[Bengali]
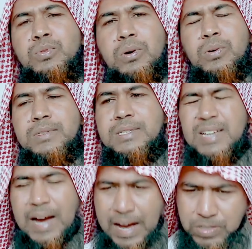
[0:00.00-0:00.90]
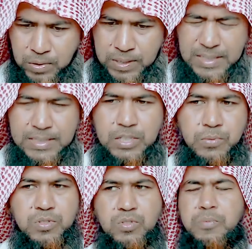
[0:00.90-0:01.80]
উদ্যোগ যে আসলে যে
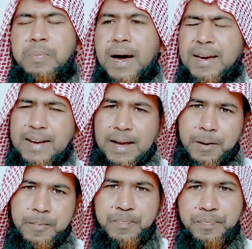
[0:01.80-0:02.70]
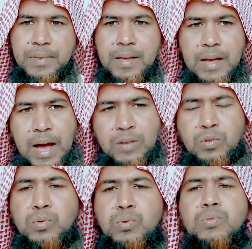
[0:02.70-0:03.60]
সমস্ত ভাইরা
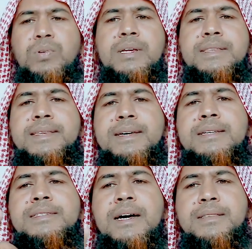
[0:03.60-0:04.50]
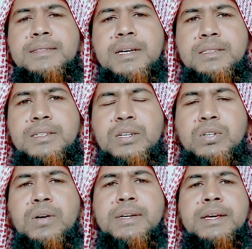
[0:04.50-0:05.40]
নতুন করে দিন জানতে চাচ্ছে
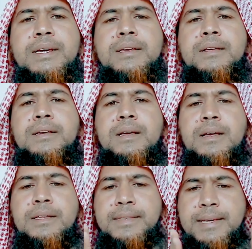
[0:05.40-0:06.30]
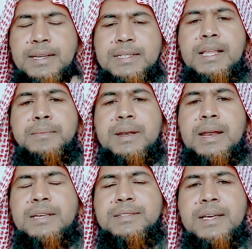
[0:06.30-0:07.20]
সঠিক দিন ইসলামের
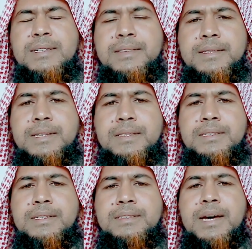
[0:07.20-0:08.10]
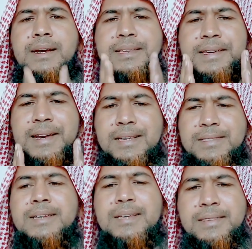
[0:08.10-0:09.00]
রাস্তা জানতে চাচ্ছে জান্নাতের
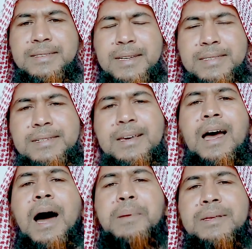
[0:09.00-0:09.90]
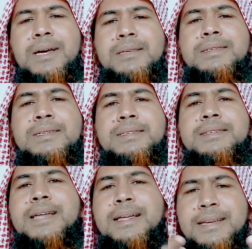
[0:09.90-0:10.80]
রাস্তা জানতে চাচ্ছে আমরা চাচ্ছি
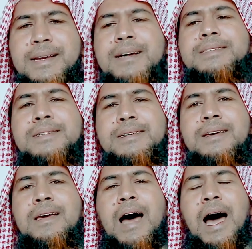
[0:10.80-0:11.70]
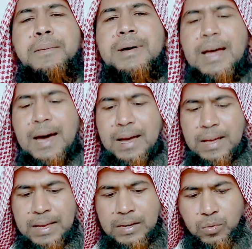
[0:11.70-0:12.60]
যে তাদের কাছে আমরা
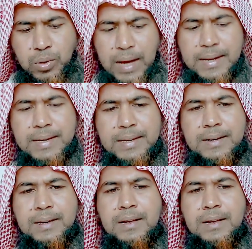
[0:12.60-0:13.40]
কোরআনের